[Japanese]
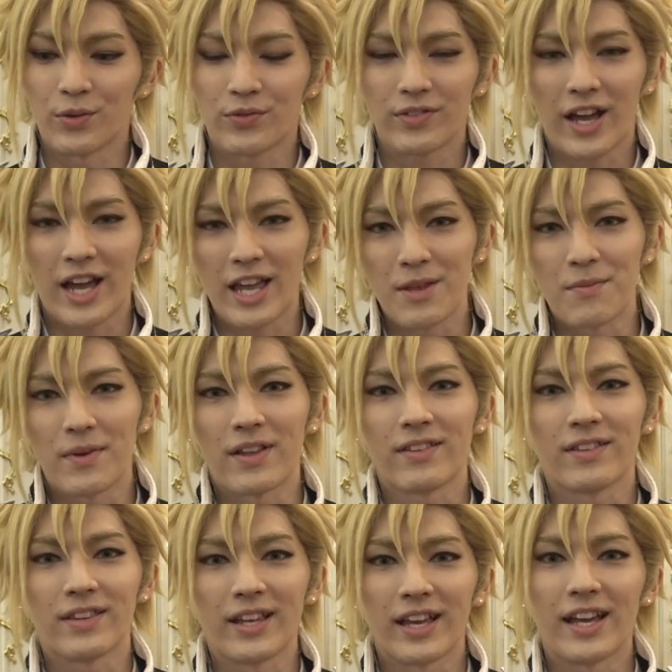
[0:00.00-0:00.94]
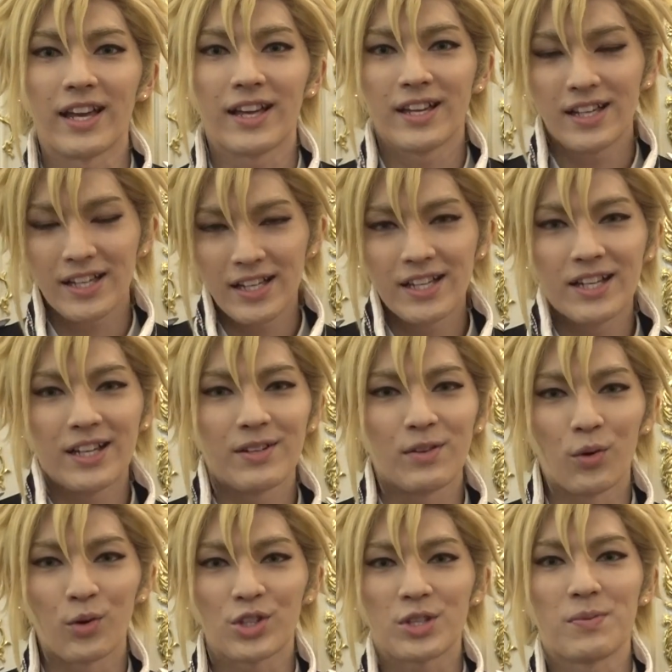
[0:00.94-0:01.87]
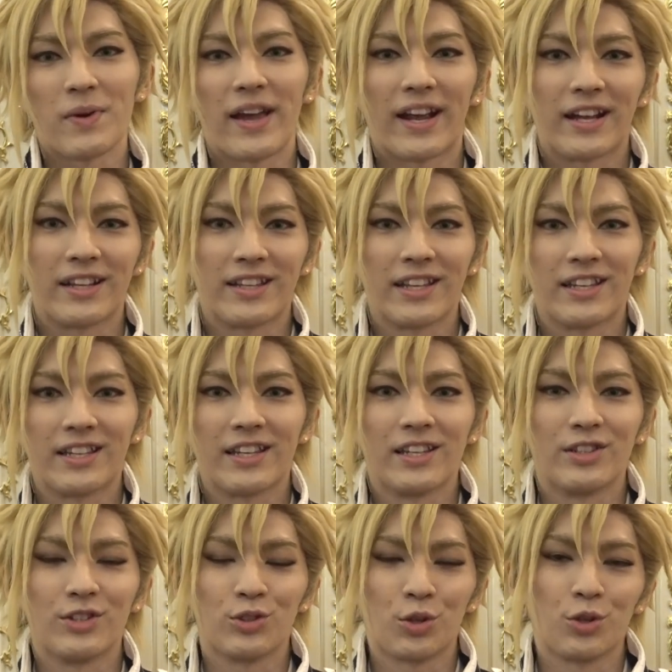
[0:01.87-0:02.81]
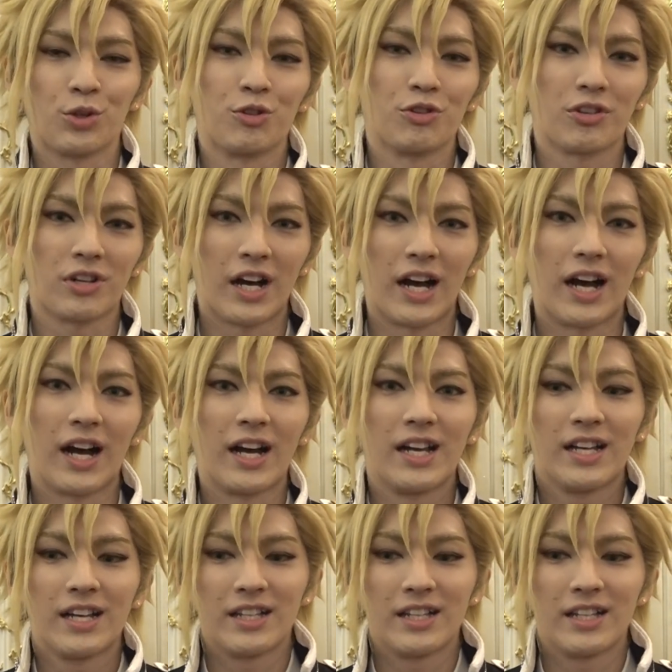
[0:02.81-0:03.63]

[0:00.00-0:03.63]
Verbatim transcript: 対面でお芝居ができるというか、